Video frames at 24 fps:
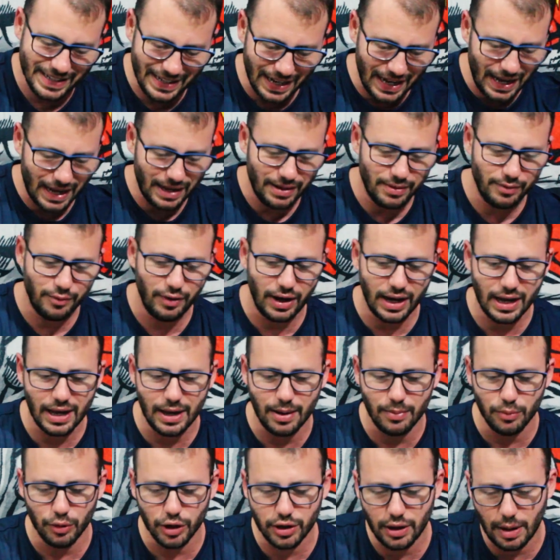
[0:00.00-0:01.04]
ai,
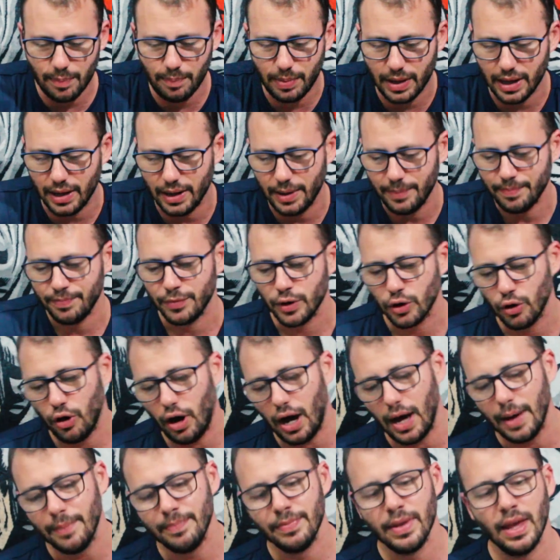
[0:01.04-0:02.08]
valia muito a pena.
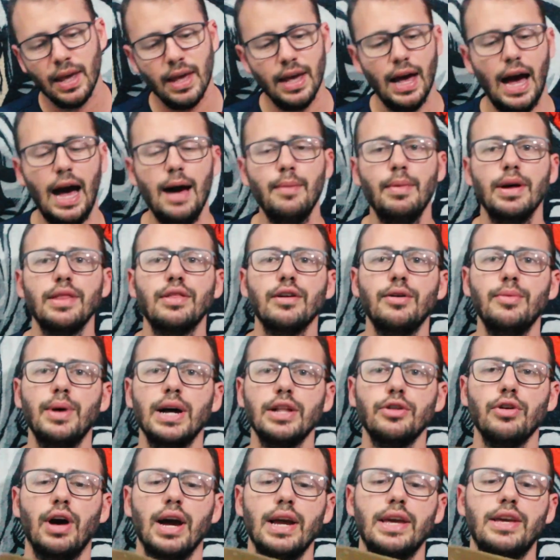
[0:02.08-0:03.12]
Ó, a Amazon
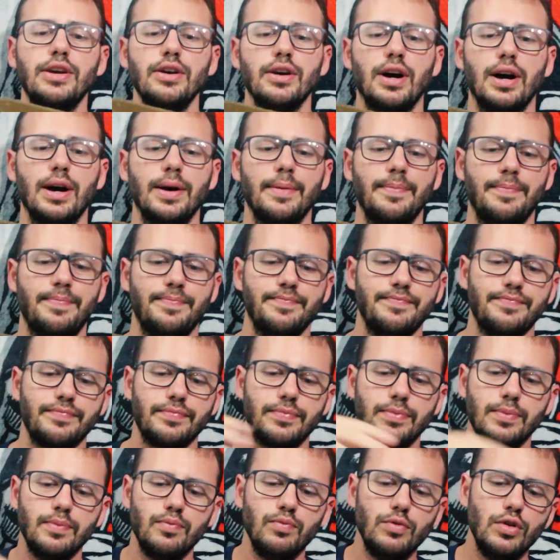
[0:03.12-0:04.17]
mandou aqui, ó,
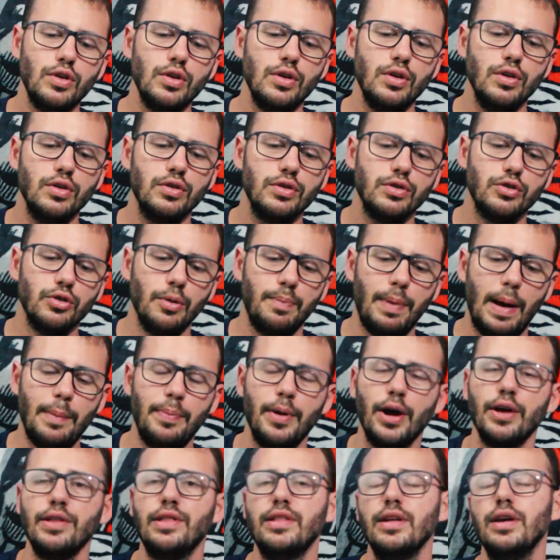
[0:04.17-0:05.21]
no
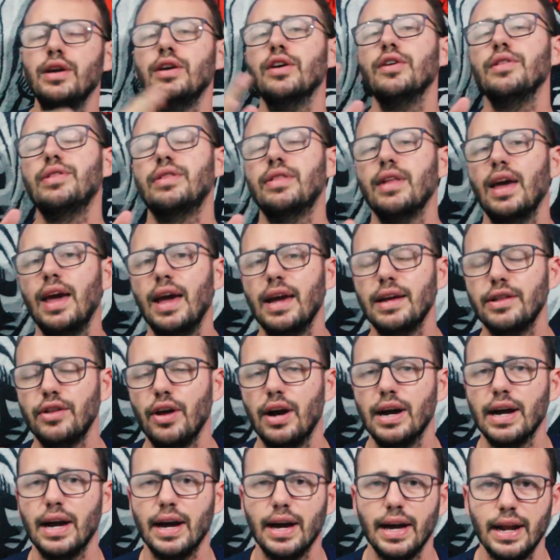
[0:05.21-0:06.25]
papelzinho. Eu sei que
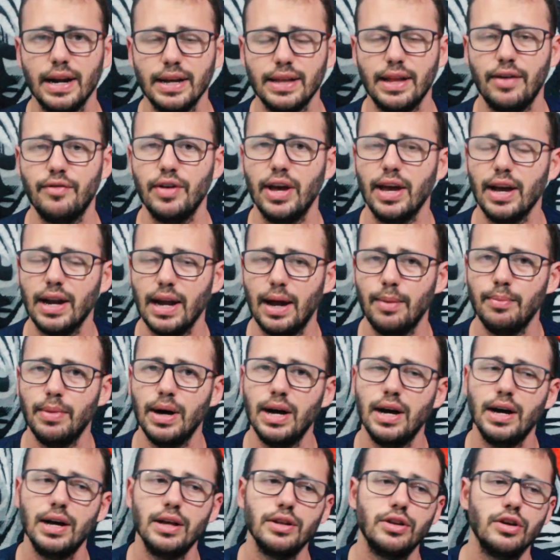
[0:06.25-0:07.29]
tem uma galera que tava
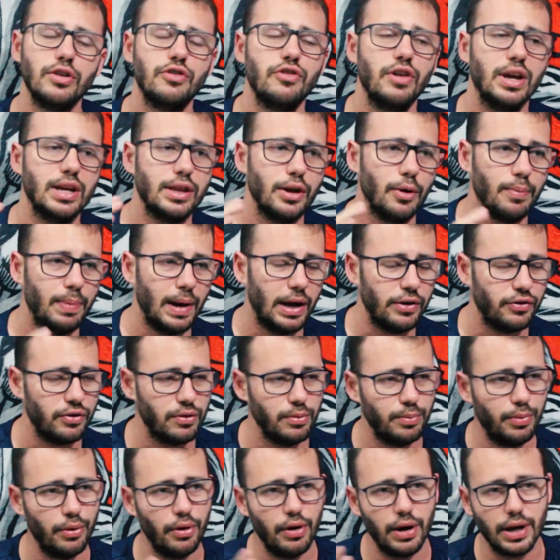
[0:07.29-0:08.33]
reclamando que tinha que ter o
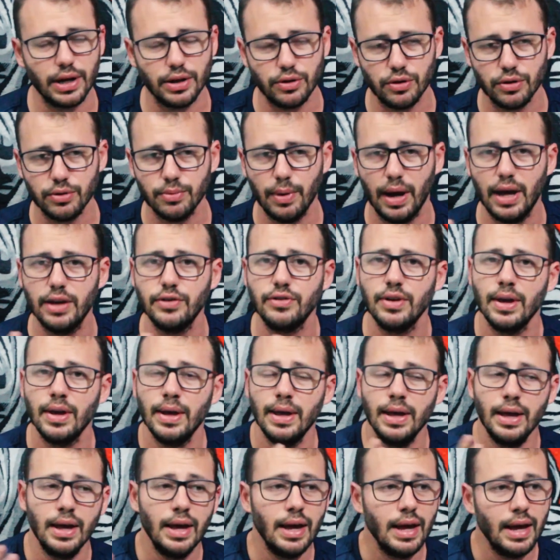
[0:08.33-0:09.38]
plástico bug e tudo mais.
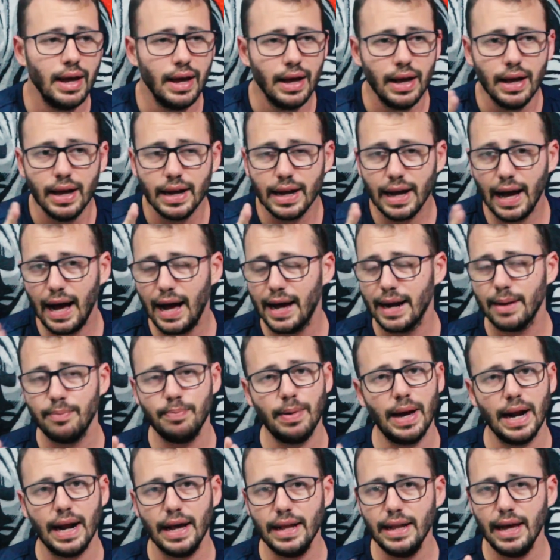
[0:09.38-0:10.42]
Cara, a
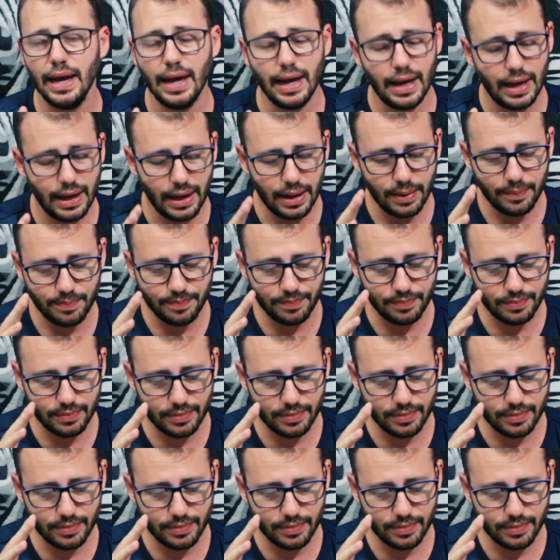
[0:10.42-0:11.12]
parada é